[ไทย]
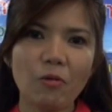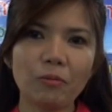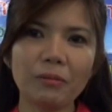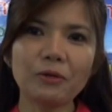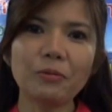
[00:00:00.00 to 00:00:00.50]
ค
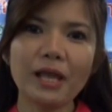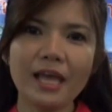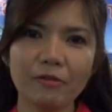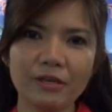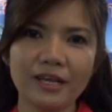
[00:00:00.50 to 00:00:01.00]
นมาดู
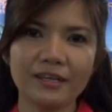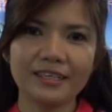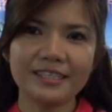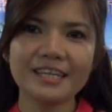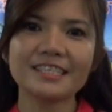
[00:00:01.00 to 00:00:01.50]
แล้วเนี่ย
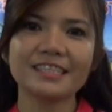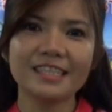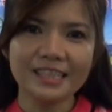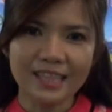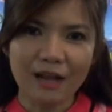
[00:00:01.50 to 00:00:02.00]
อยากจะติด